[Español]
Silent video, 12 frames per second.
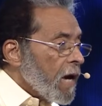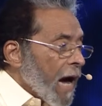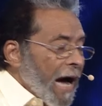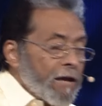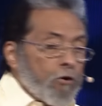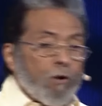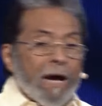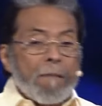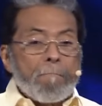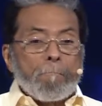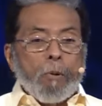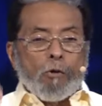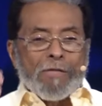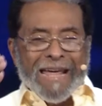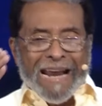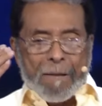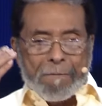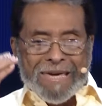Hay un
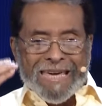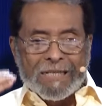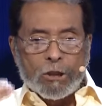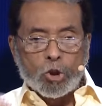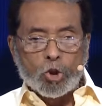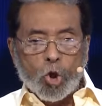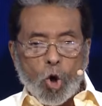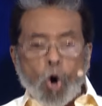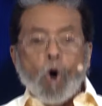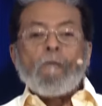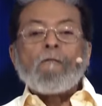empoderamiento o